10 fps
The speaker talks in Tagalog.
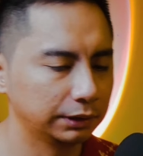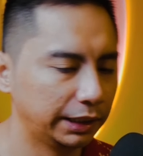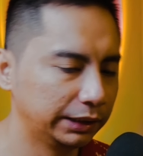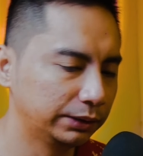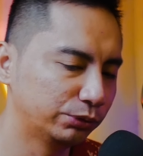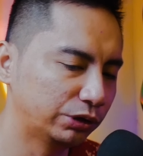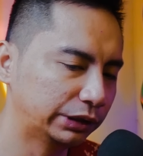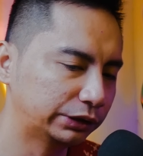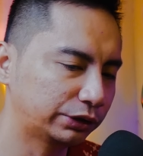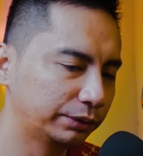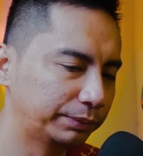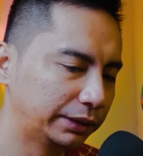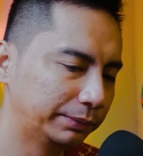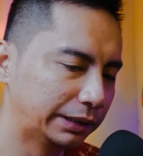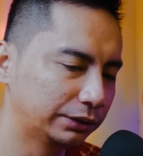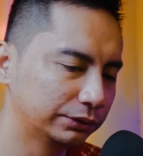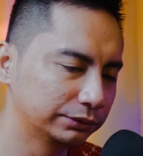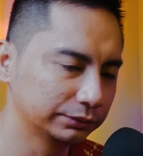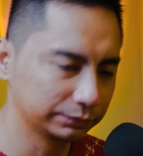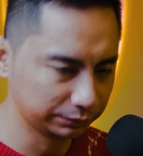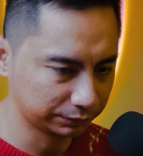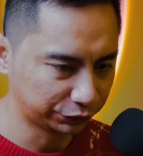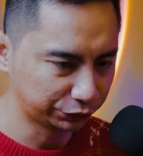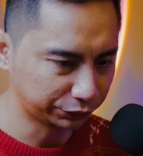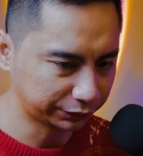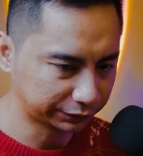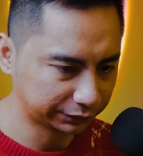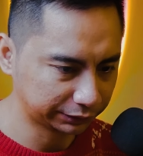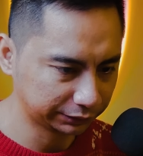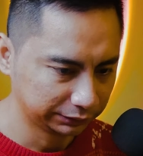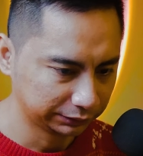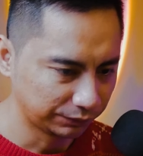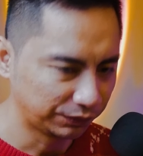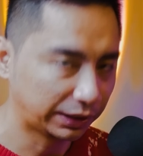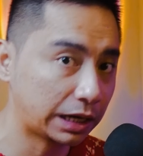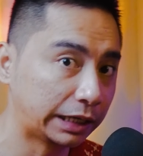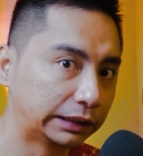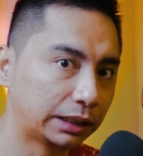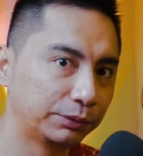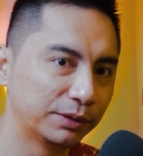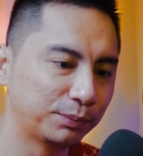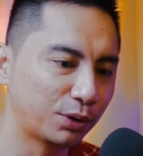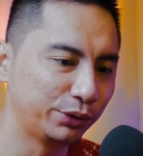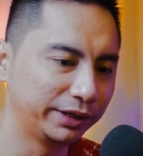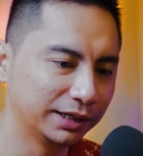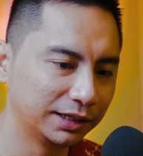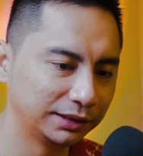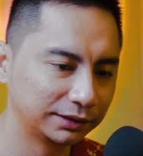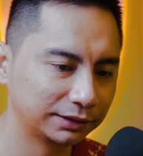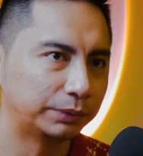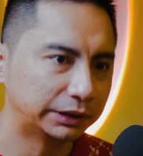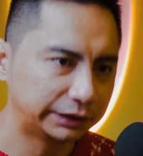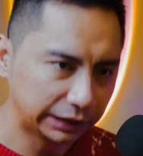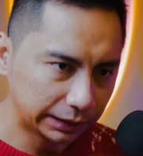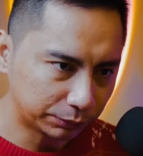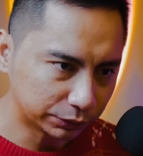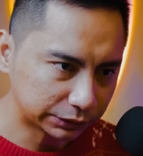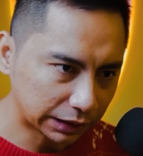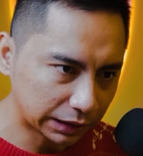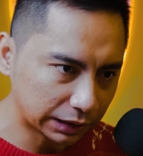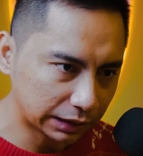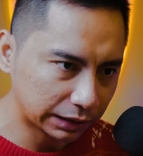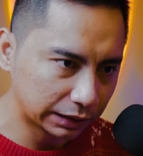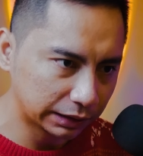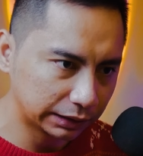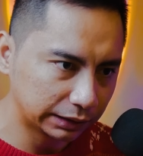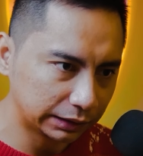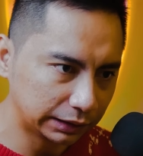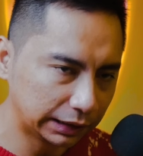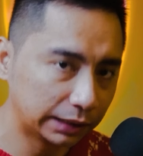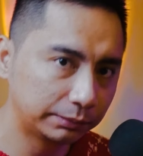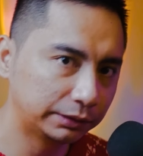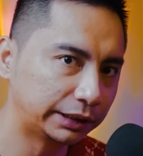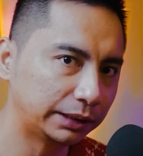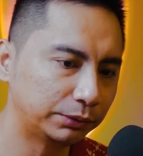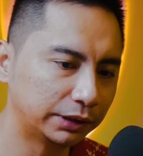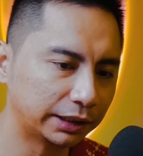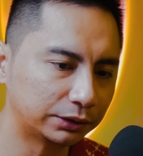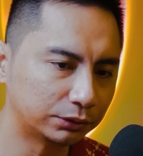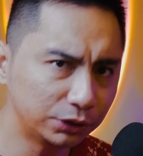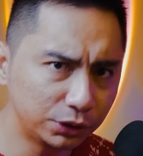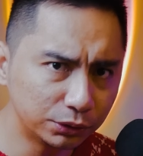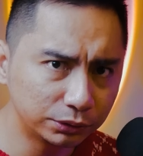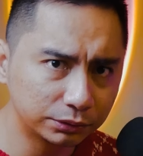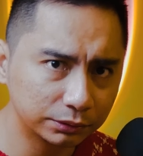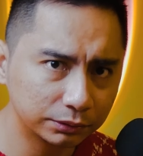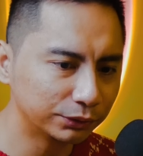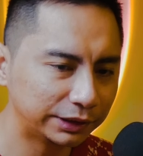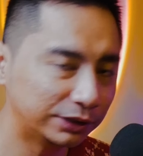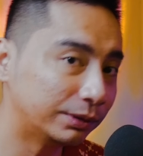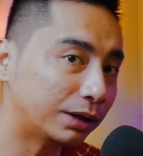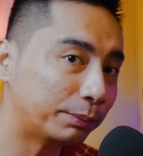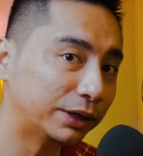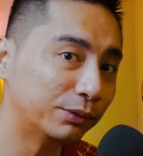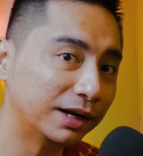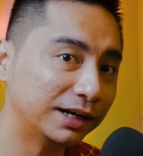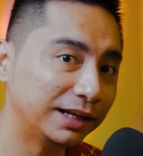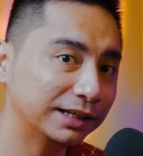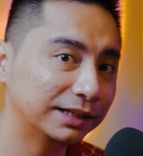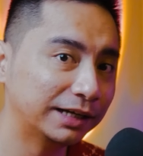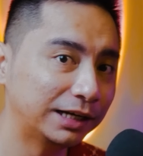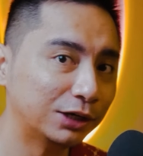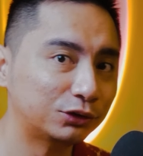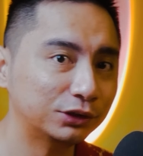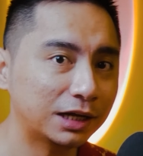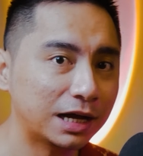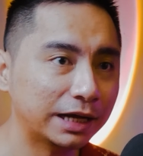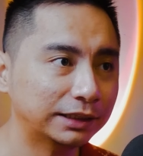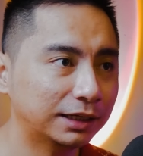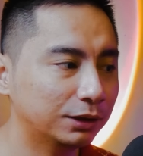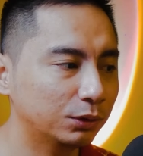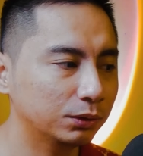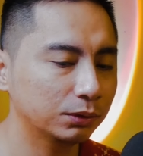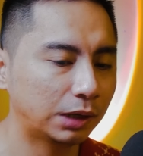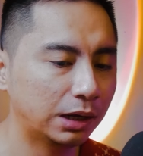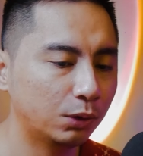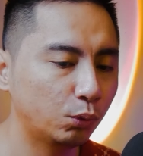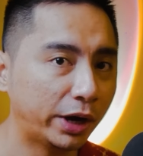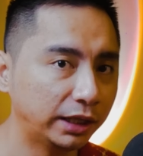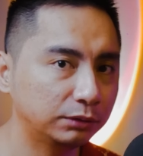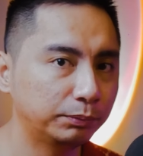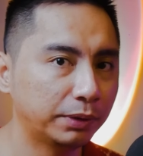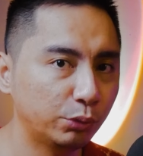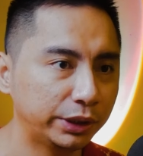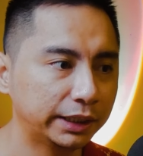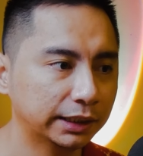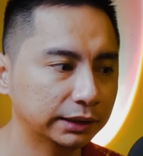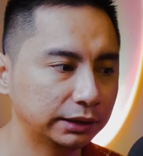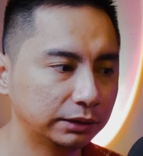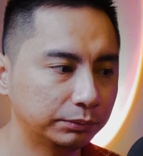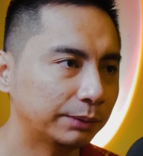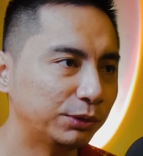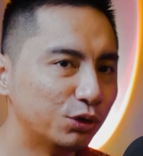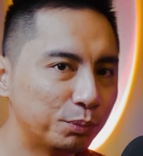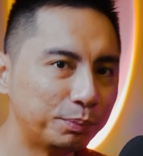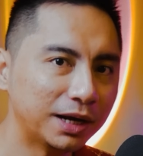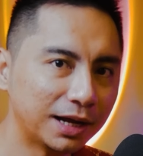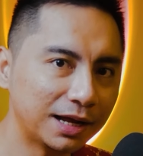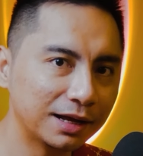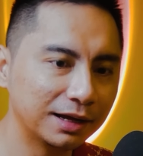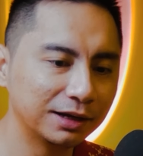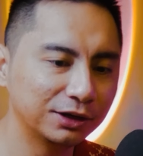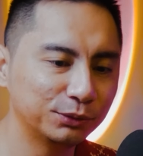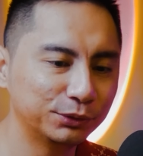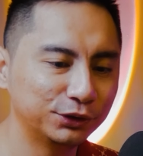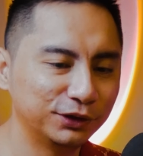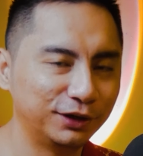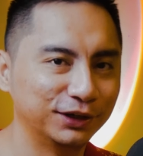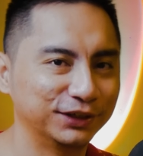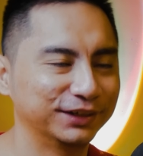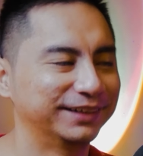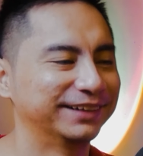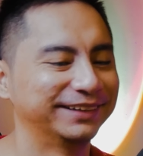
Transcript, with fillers: And gumawa ulit ako ng panibagong shorts nakakita kami ng pawikan. Pagsilip ko sa ilalim ng table, nakita ko, ano yun? Hindi ko makapaniwala eh. Ngayon lang ko nakakita ng uh, wild pawikan. Sabi ko, palaka. Gumanon ako.